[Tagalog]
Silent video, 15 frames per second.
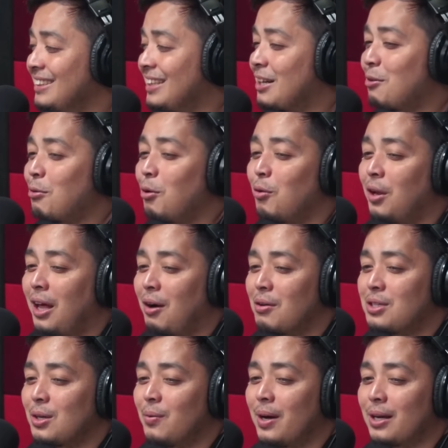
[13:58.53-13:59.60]
Nagkulong lang ako
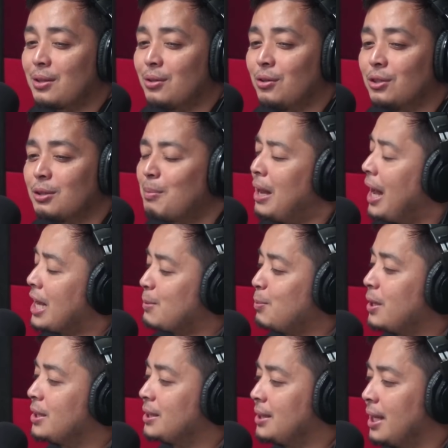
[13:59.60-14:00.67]
sa kwarto ko. sa malakas po
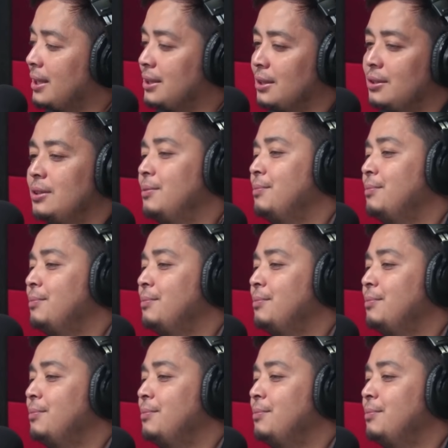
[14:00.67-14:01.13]
resistensya ko.